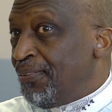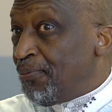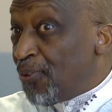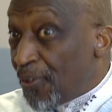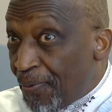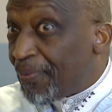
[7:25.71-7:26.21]

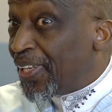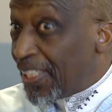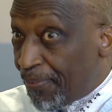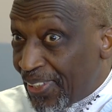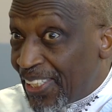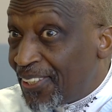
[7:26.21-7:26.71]
Pour ne pas apprendre, il
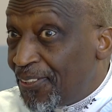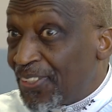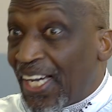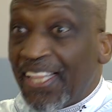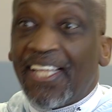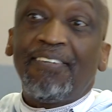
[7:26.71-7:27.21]
n'y a pas
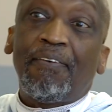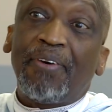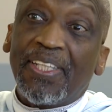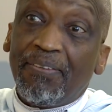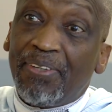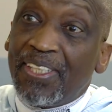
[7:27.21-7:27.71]
d'excuse. Allah ne va
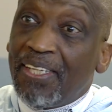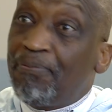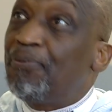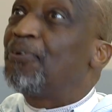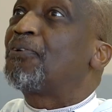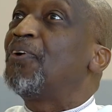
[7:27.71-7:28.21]
pas demander
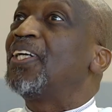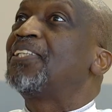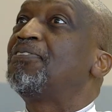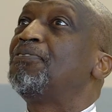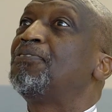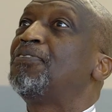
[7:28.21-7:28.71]
pourquoi
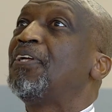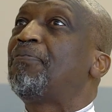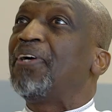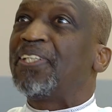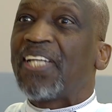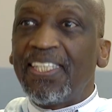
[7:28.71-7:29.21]
tu, n'as
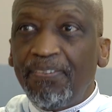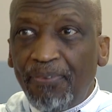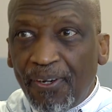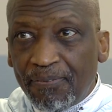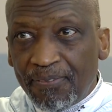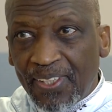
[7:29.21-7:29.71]
pas eu tel
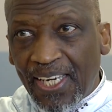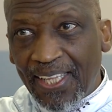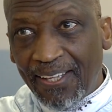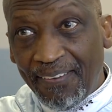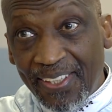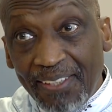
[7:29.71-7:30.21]
diplôme.
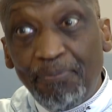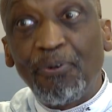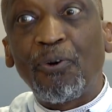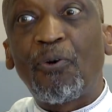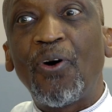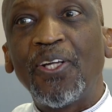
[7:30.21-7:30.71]
Allah va dire
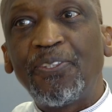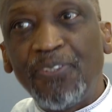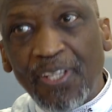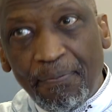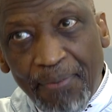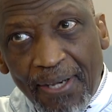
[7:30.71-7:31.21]
pourquoi
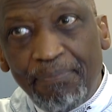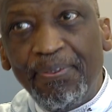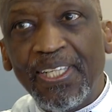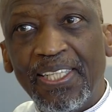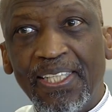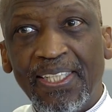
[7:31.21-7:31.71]
tu n'as pas
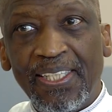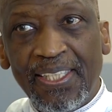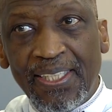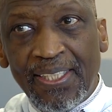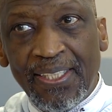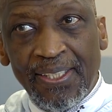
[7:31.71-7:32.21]
appris.
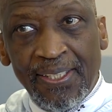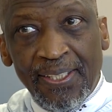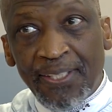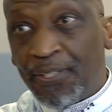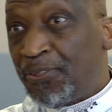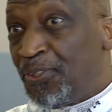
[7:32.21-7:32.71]

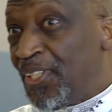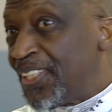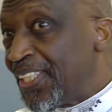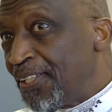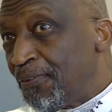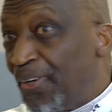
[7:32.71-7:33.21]
Que tu
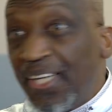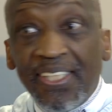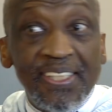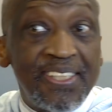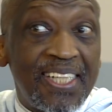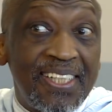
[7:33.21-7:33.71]
retiennes ou
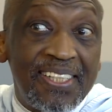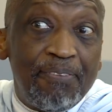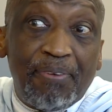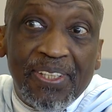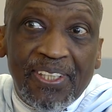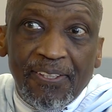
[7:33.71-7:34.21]
pas, ça ne
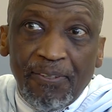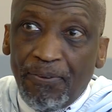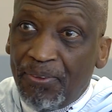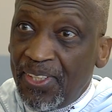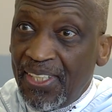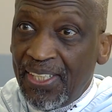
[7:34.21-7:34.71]
dépend que de
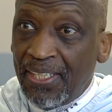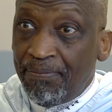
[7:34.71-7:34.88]
lui.